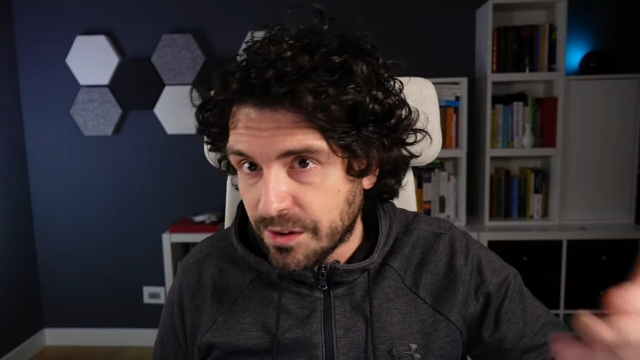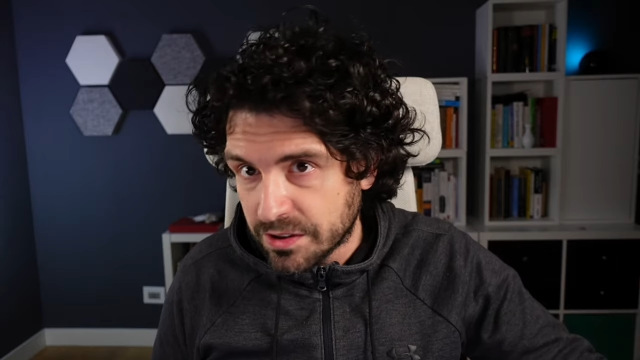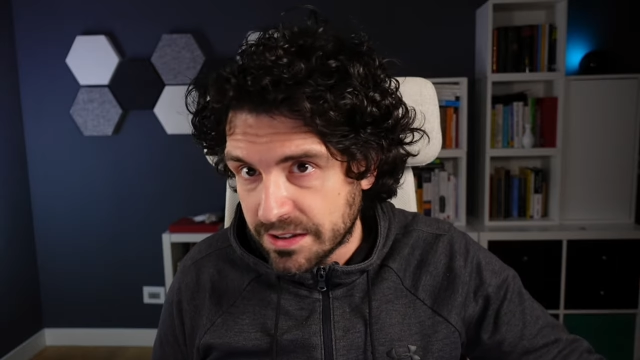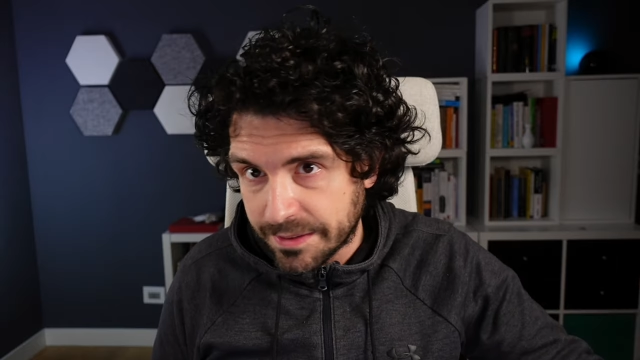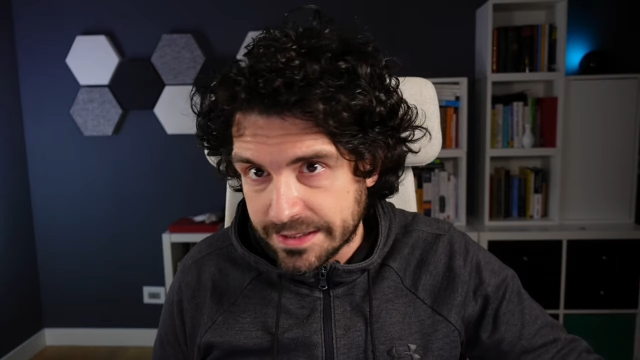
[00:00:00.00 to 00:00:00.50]

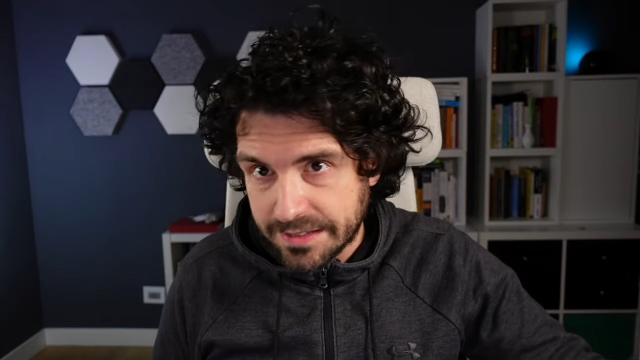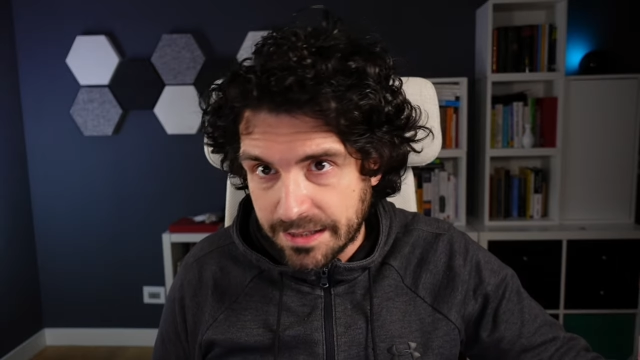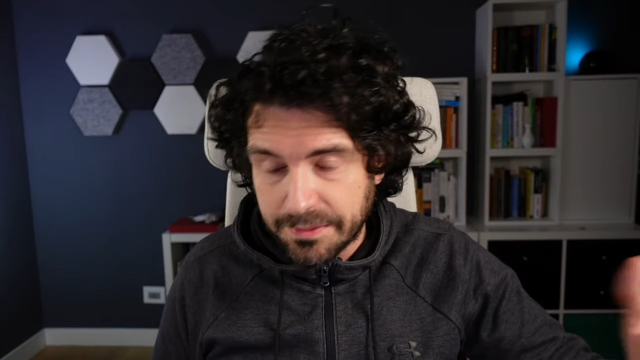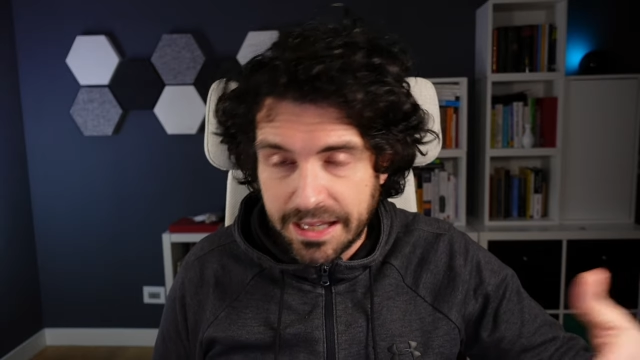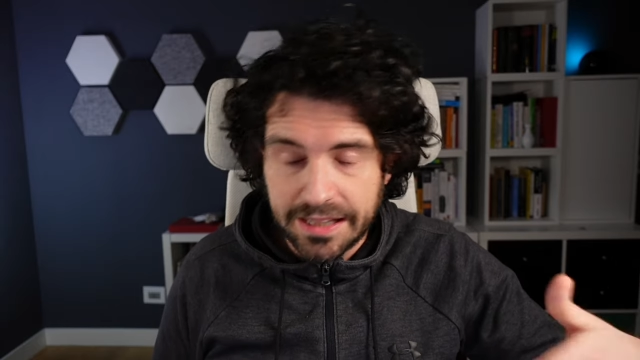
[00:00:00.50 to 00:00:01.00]

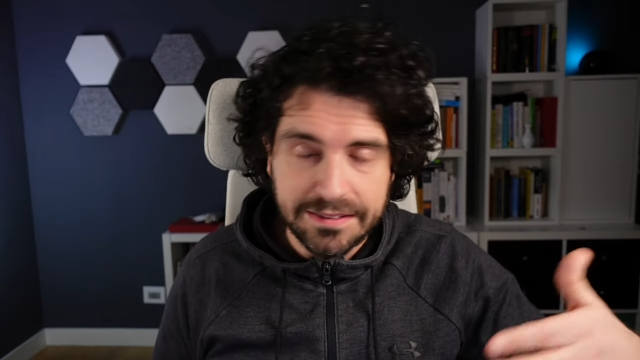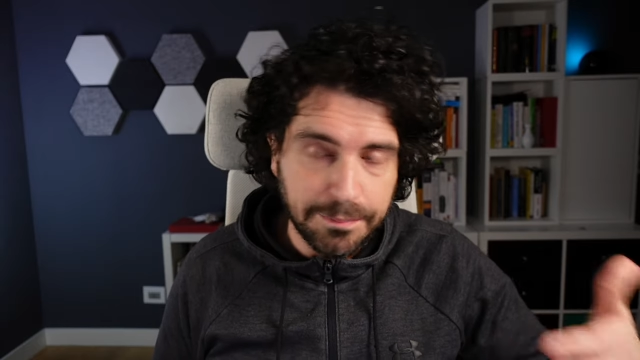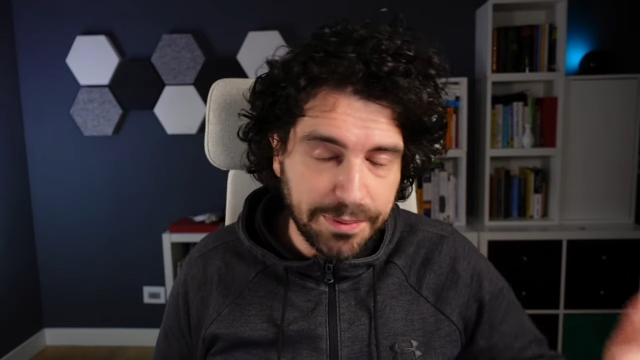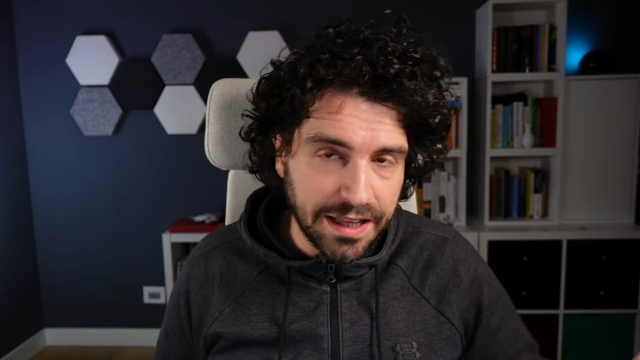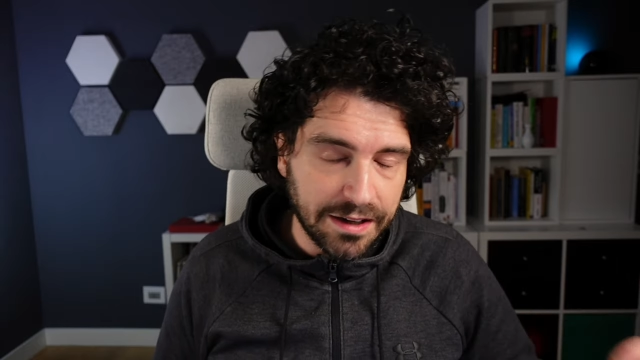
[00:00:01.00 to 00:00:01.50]

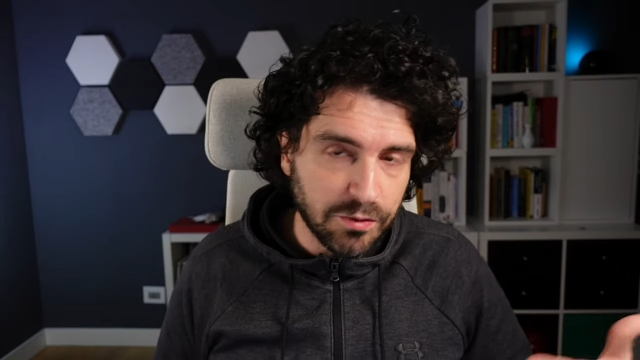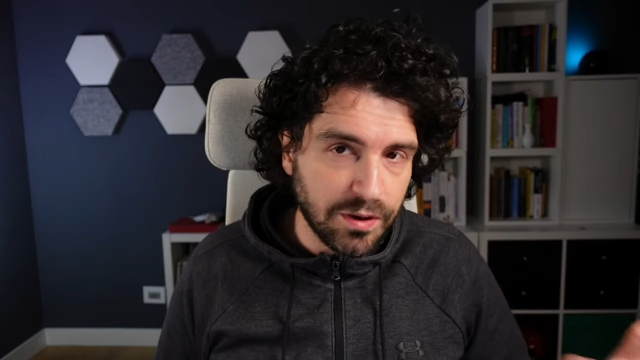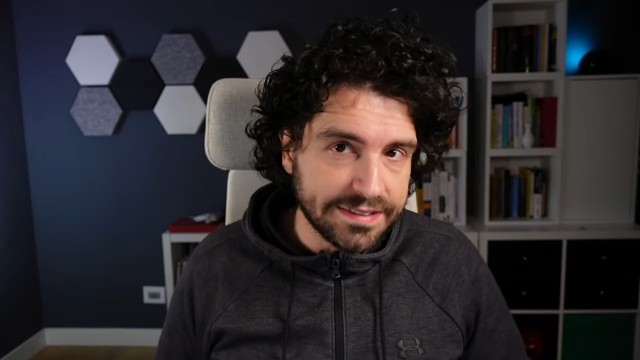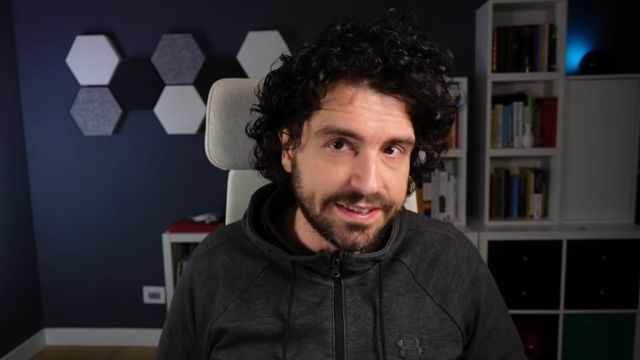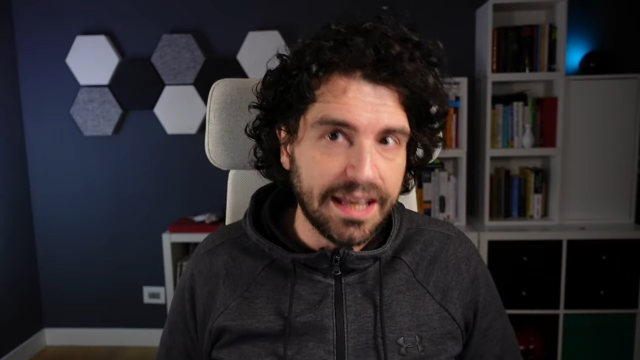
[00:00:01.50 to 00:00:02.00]
fondamentalmente per
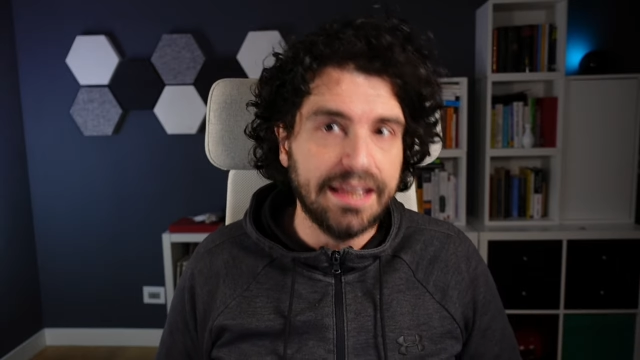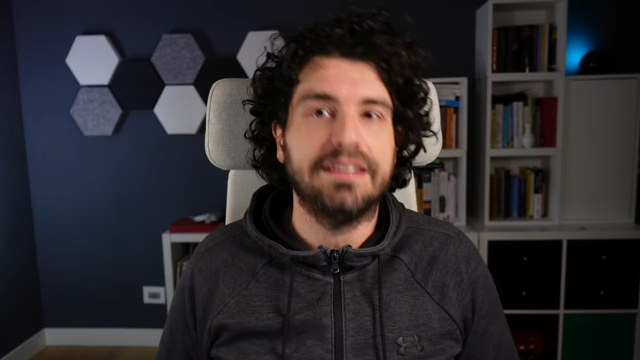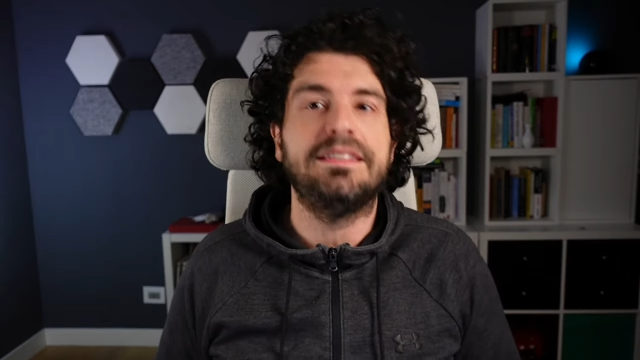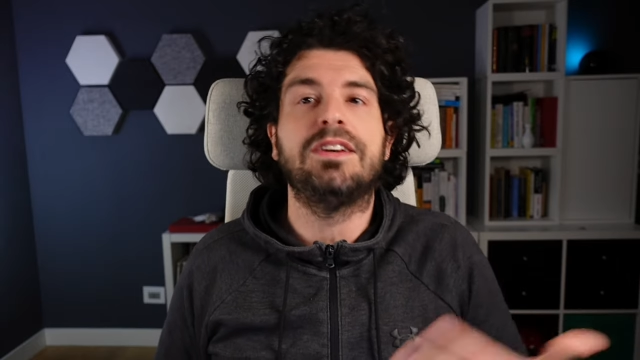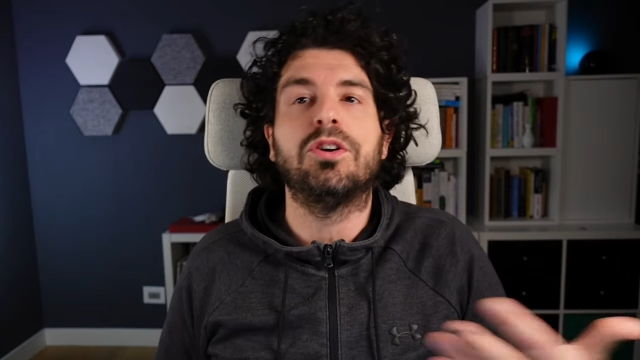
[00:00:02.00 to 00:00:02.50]
una
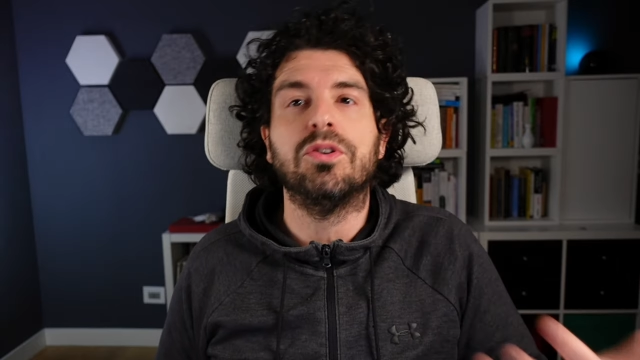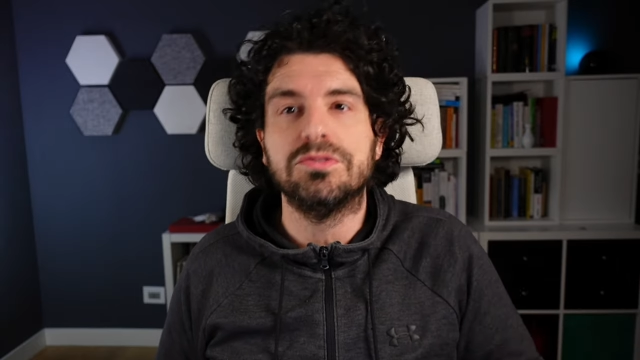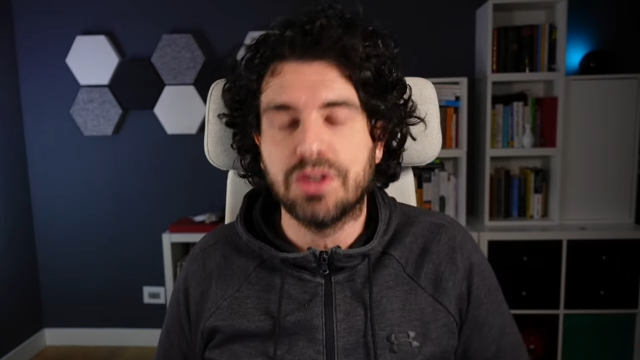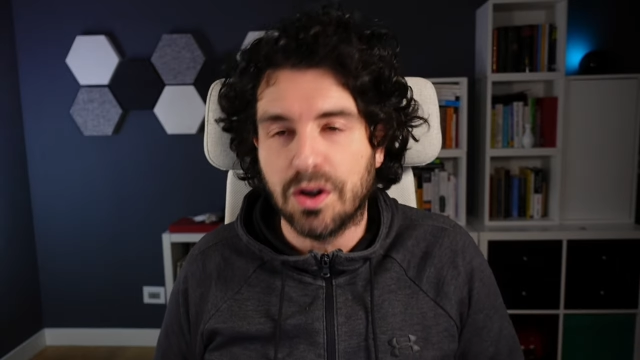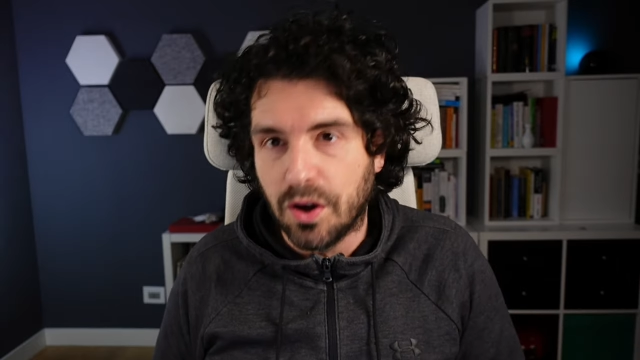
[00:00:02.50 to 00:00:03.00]
serie di
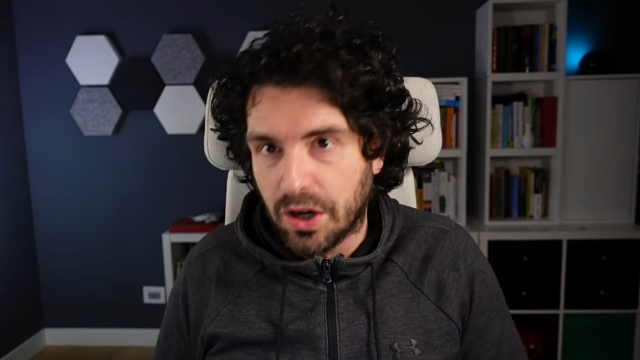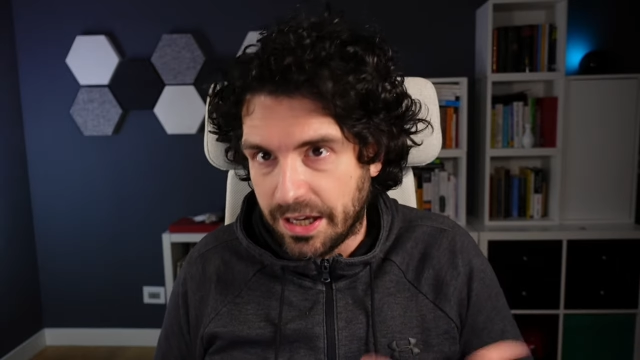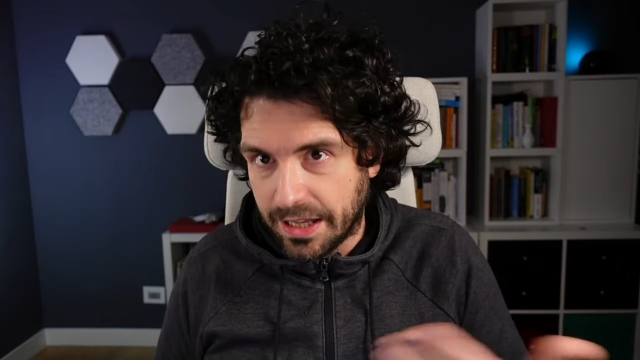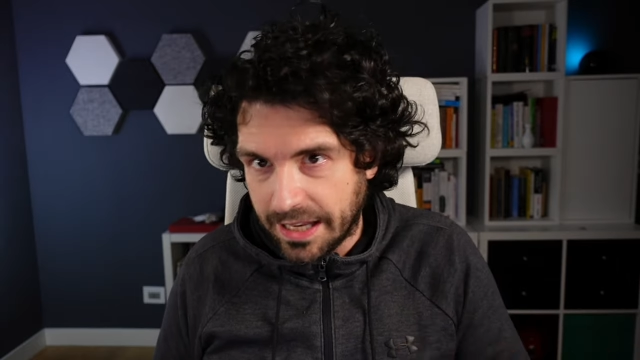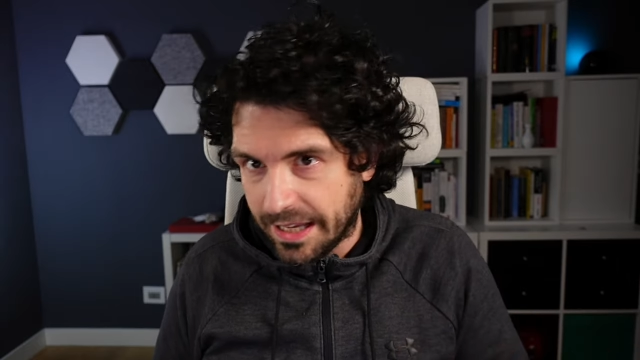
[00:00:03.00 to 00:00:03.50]

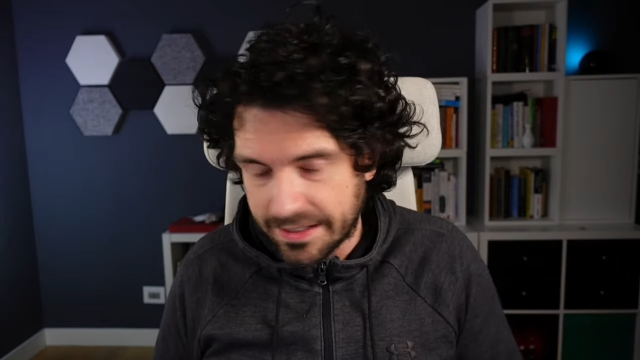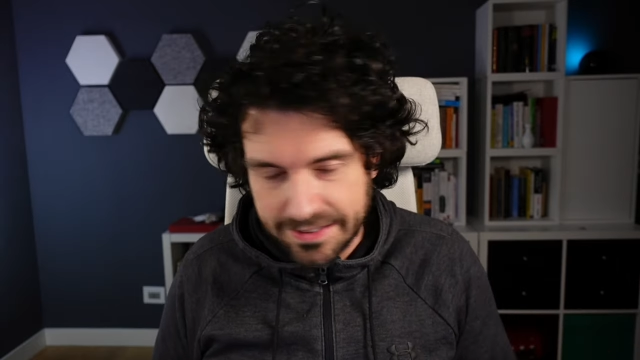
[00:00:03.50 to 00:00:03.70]
controlli e eh,